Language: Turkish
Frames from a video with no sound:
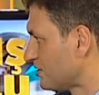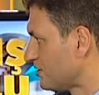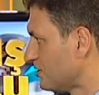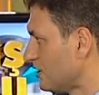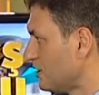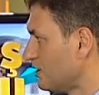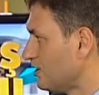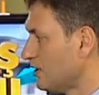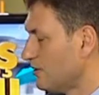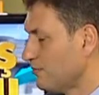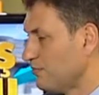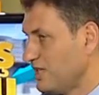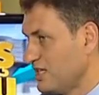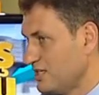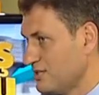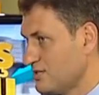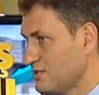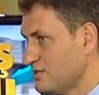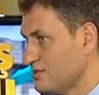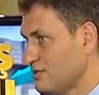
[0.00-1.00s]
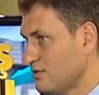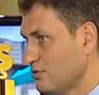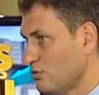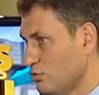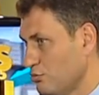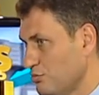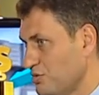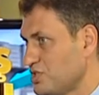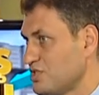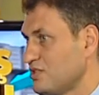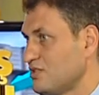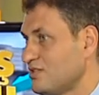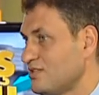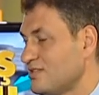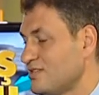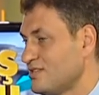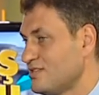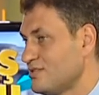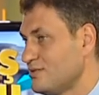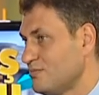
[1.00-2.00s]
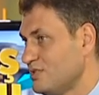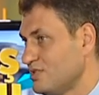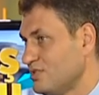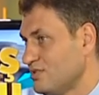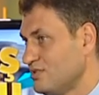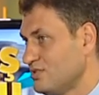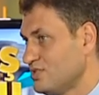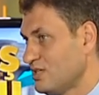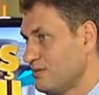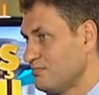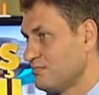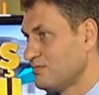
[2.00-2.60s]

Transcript: Yani ben size 15'inde teslim edeceğim